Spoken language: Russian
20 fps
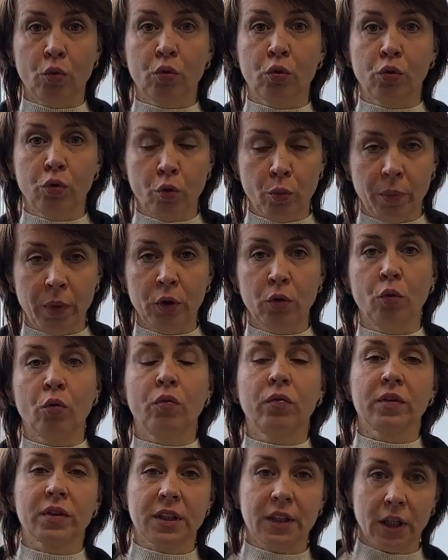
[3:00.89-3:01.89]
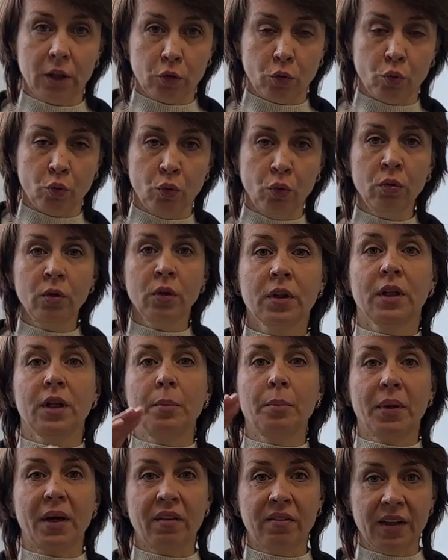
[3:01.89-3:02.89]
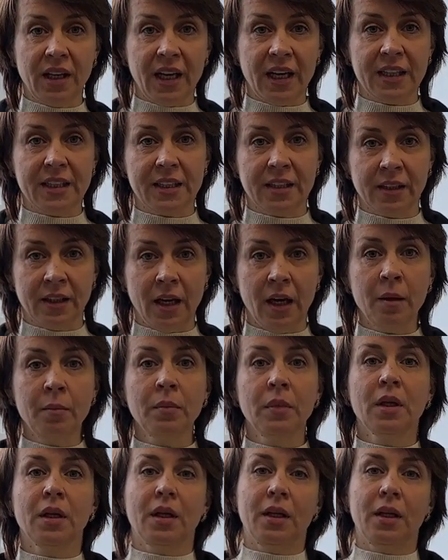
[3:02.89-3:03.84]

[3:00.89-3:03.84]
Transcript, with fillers: глубину, высоту направляйте нам,